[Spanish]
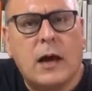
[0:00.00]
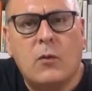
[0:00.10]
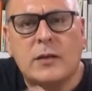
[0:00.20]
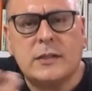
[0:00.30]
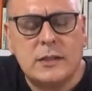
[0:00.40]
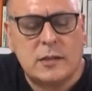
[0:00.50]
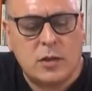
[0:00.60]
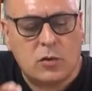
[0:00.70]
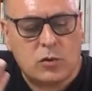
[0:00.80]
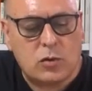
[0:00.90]
aunque
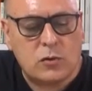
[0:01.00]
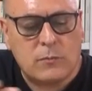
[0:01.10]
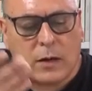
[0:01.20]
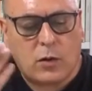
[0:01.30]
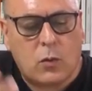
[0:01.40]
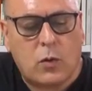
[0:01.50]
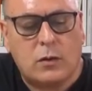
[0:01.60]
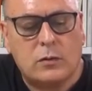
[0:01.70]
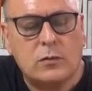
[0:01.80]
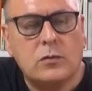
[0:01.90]
existen otros
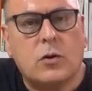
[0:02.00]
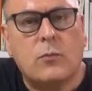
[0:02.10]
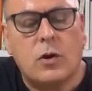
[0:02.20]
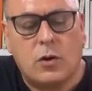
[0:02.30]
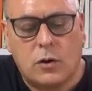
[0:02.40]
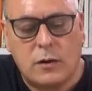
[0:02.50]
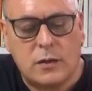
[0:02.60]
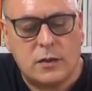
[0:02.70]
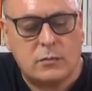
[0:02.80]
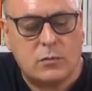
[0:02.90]
macrojuegos como el
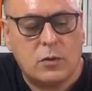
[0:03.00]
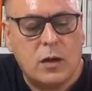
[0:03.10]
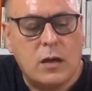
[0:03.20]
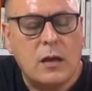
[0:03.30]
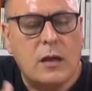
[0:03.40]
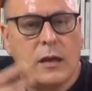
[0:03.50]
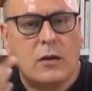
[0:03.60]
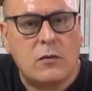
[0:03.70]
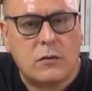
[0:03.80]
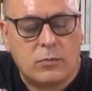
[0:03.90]
logicismo y
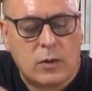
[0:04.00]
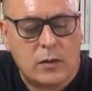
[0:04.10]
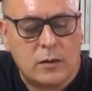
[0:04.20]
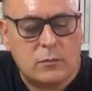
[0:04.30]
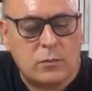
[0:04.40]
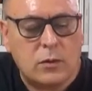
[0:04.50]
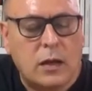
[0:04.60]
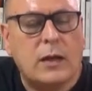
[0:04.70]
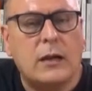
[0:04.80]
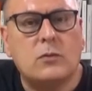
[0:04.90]
el
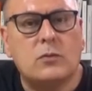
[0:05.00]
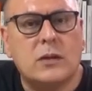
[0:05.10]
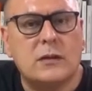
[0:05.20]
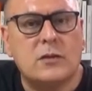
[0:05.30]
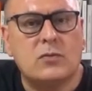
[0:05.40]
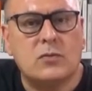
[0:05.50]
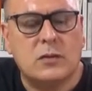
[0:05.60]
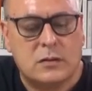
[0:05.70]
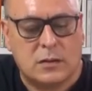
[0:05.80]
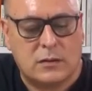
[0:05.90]
conceptualismo en algunas de sus
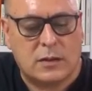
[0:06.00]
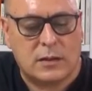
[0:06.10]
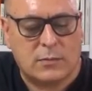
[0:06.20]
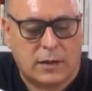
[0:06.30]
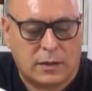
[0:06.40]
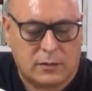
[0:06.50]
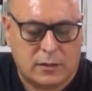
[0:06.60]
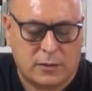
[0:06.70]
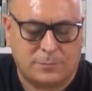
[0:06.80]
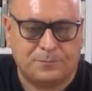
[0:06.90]
distintas
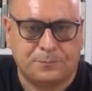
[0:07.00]
variantes.